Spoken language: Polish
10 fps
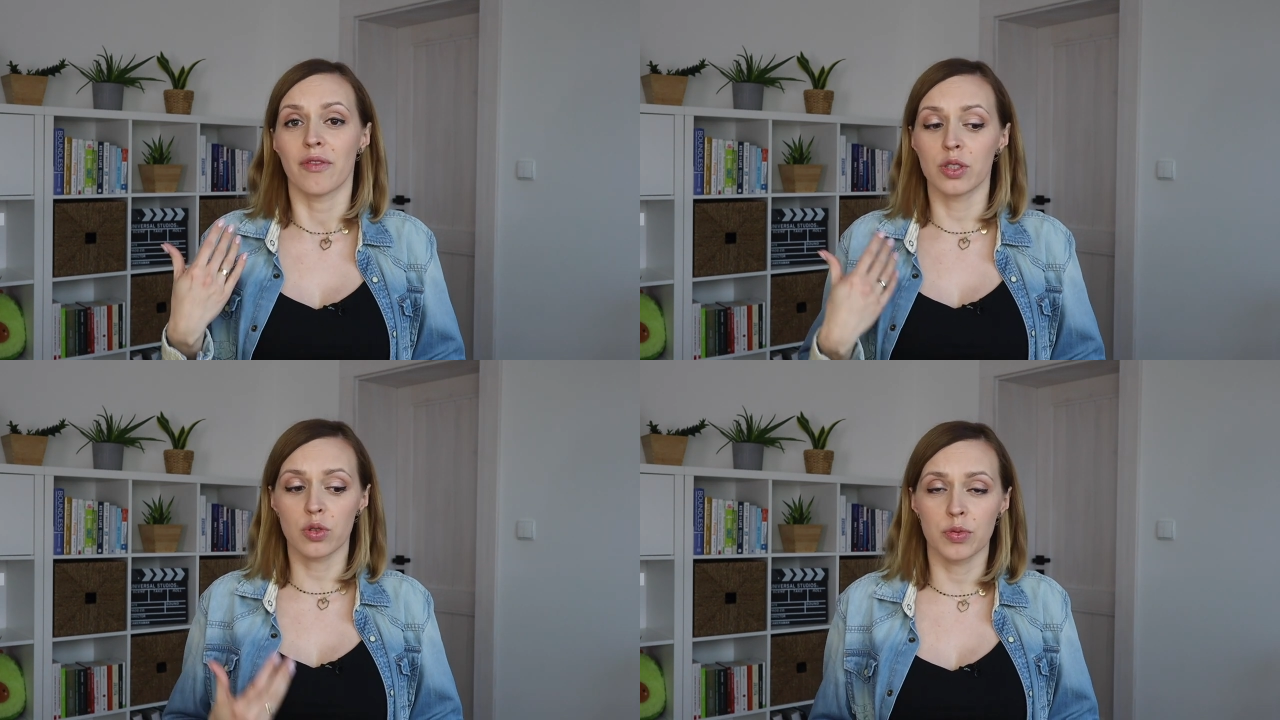
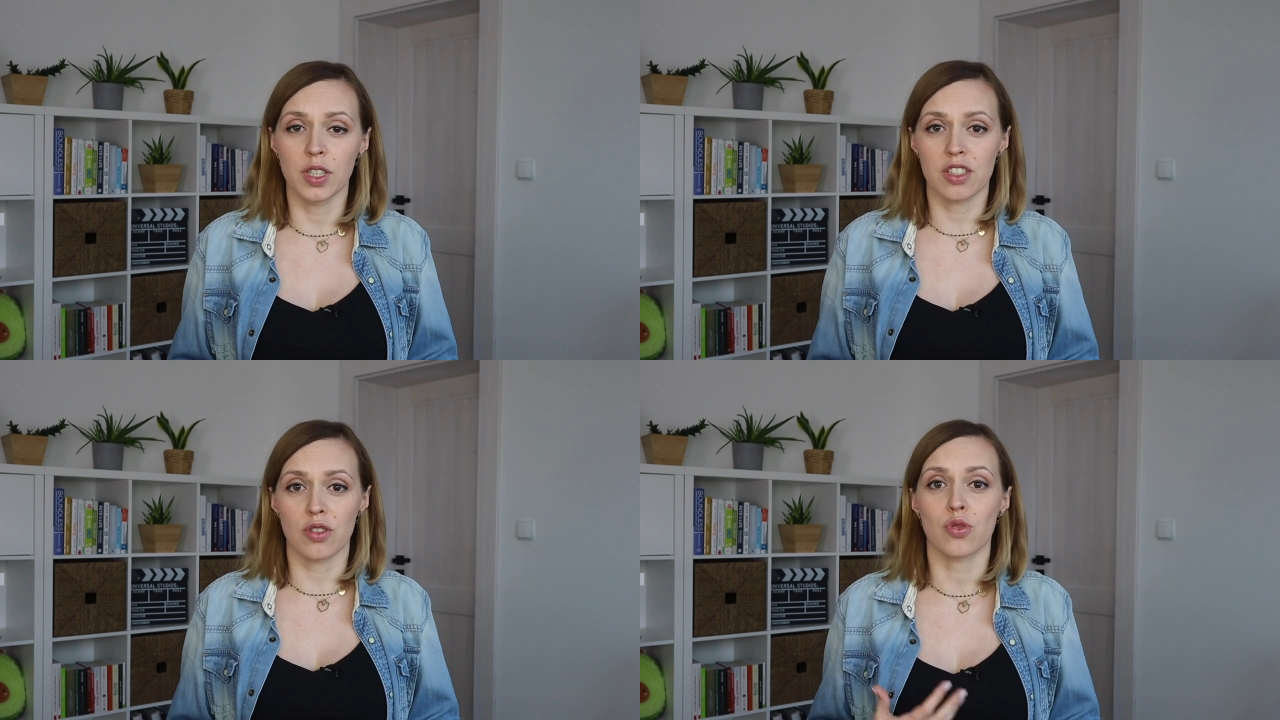Według
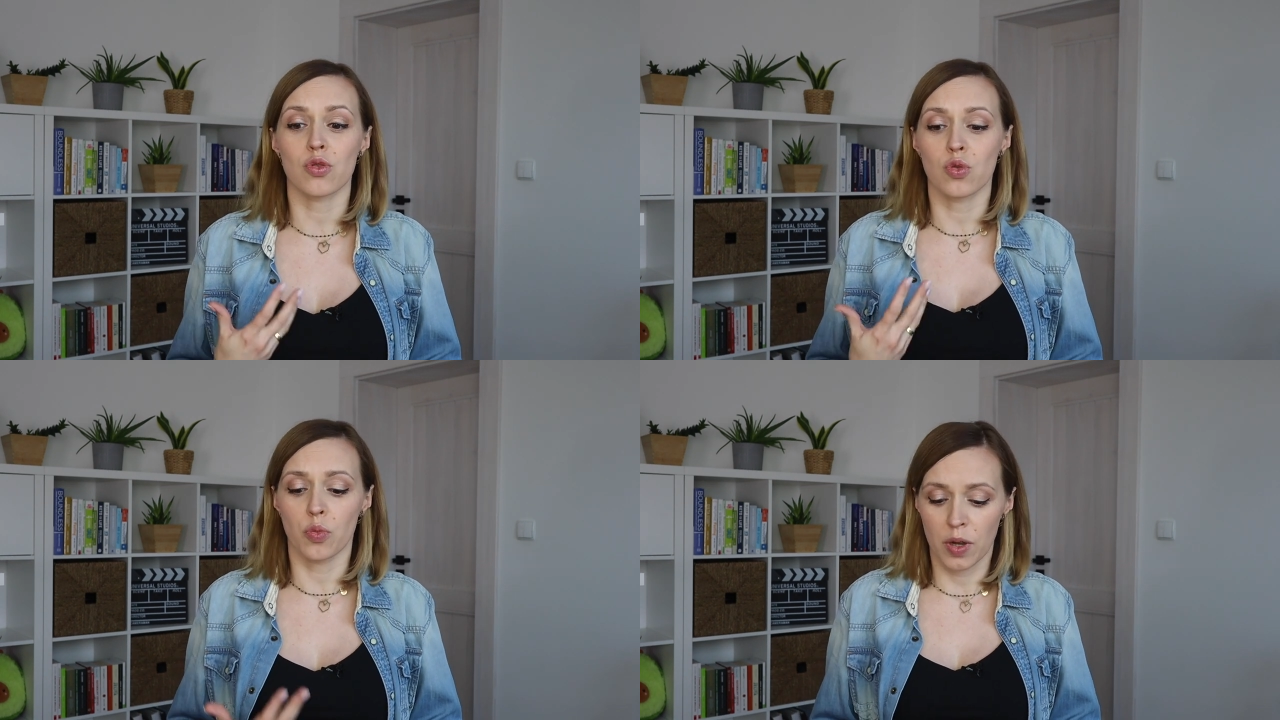mnie jest
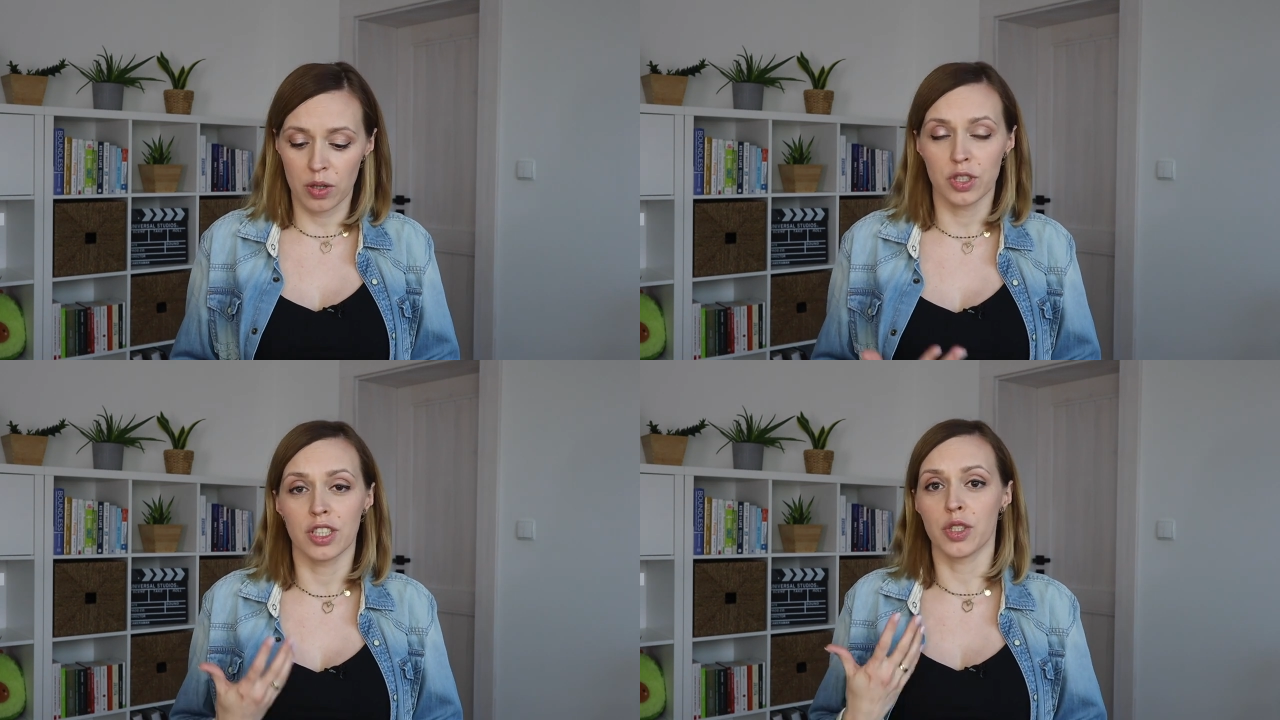on
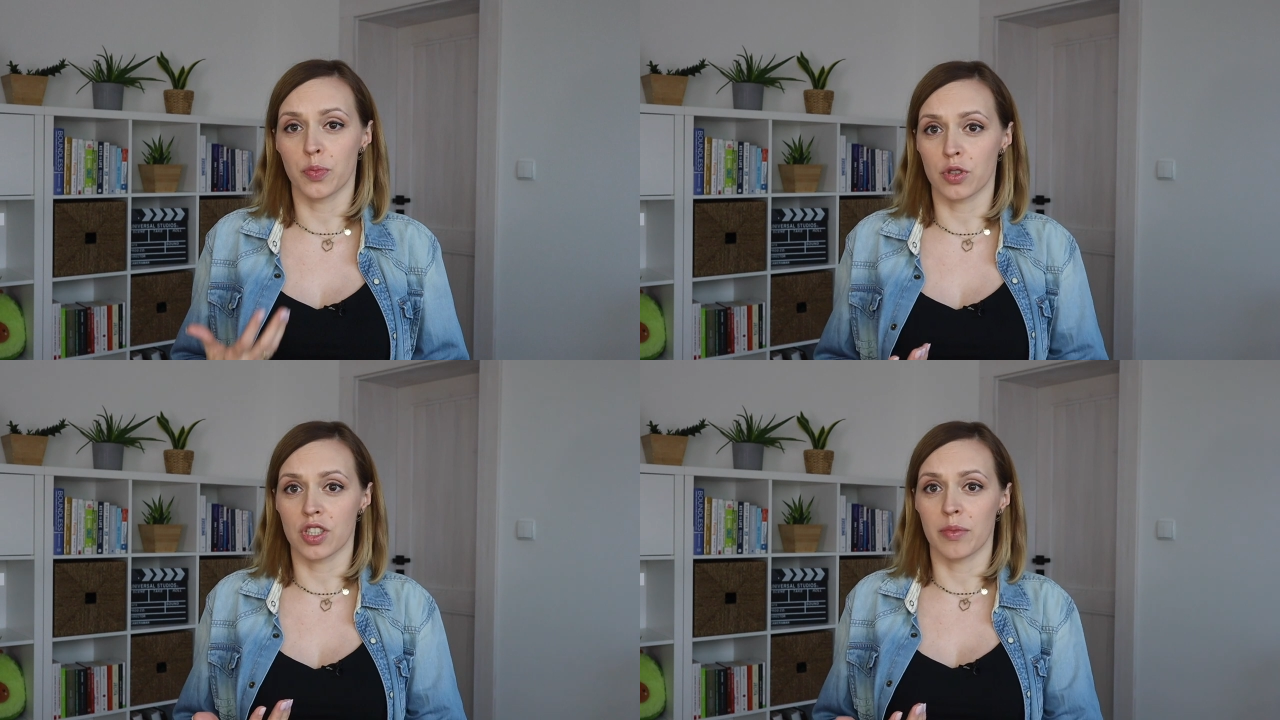zupełnie
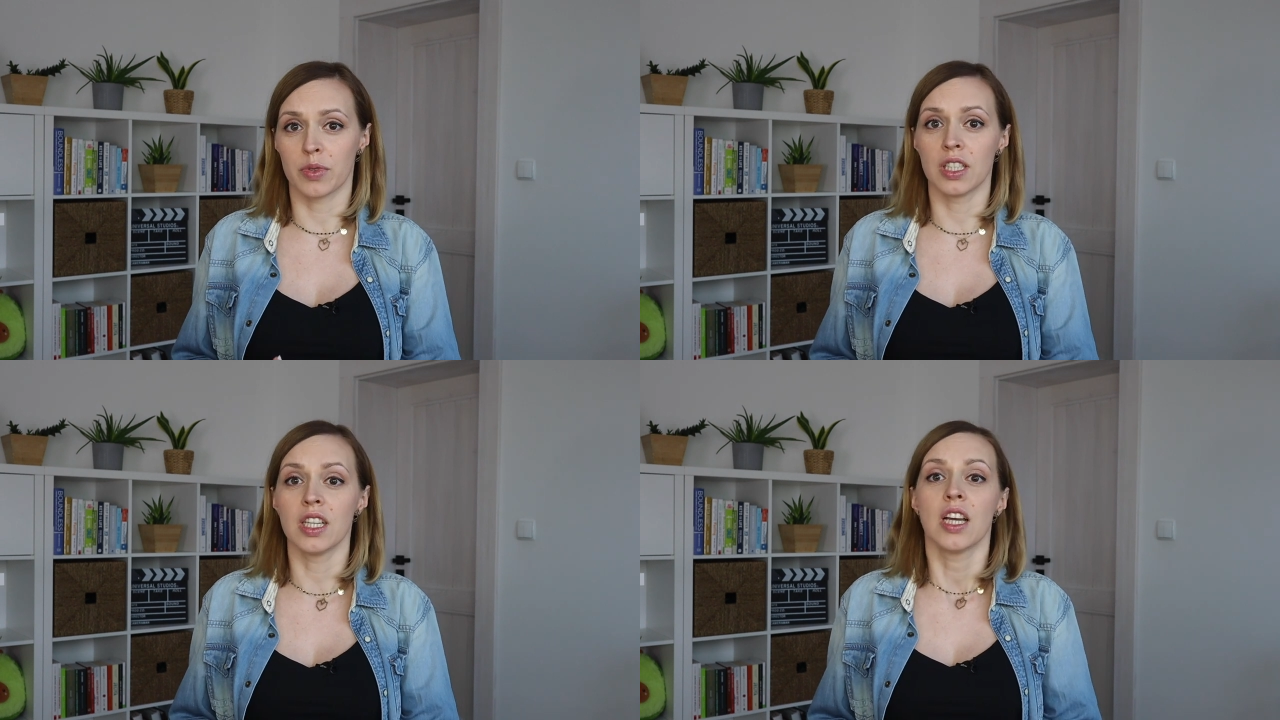
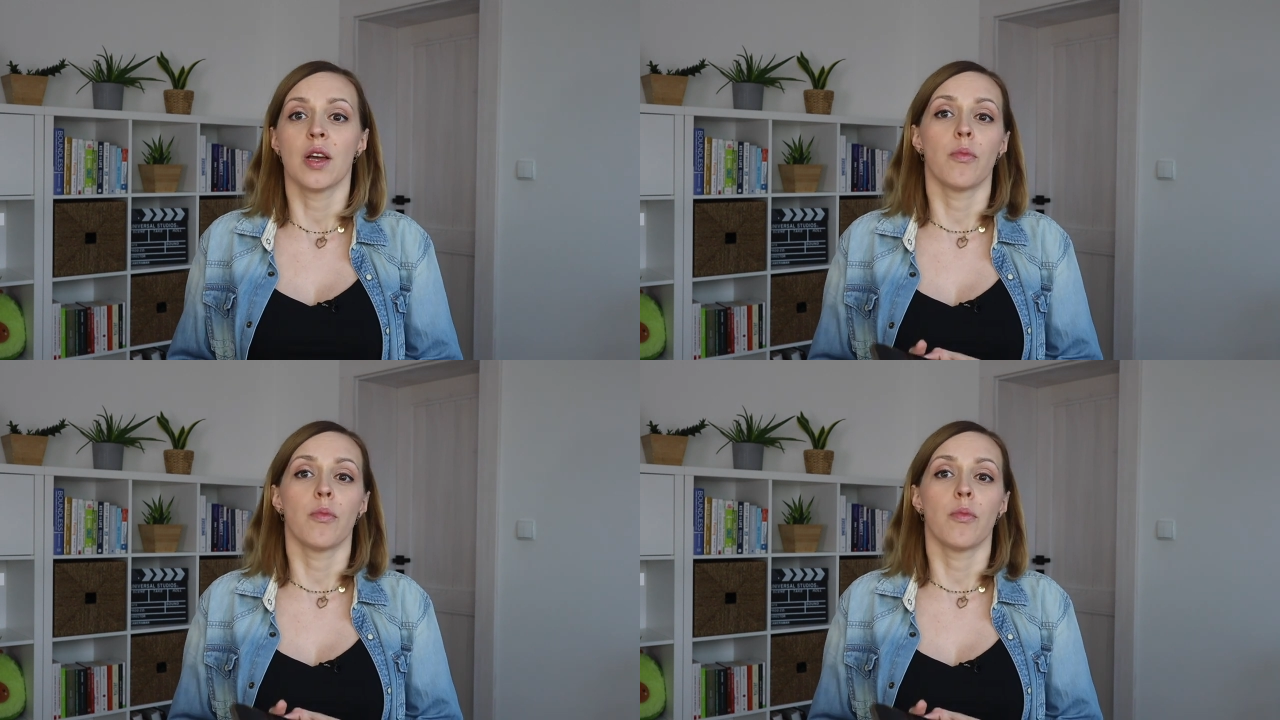niepotrzebny,